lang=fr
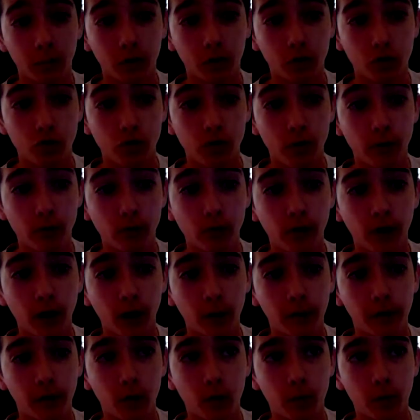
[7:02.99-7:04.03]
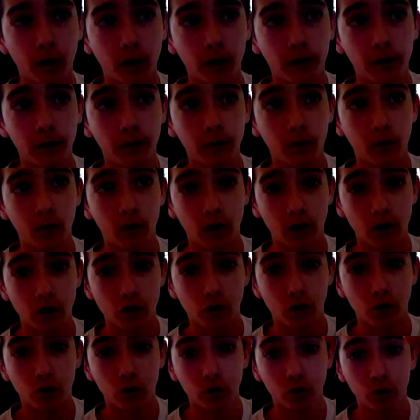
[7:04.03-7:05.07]
Voilà, parce que je voulais vous faire un petit comparatif.
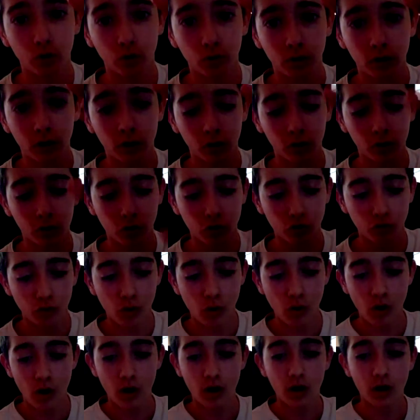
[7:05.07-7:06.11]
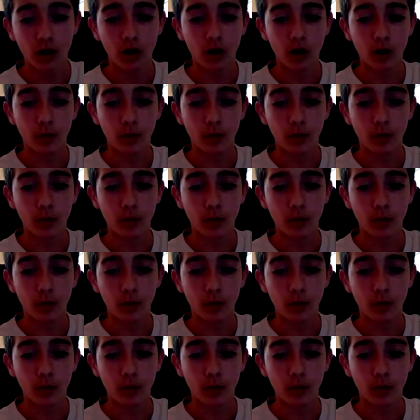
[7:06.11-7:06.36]
Voilà, je tords dans tous les sens que je veux.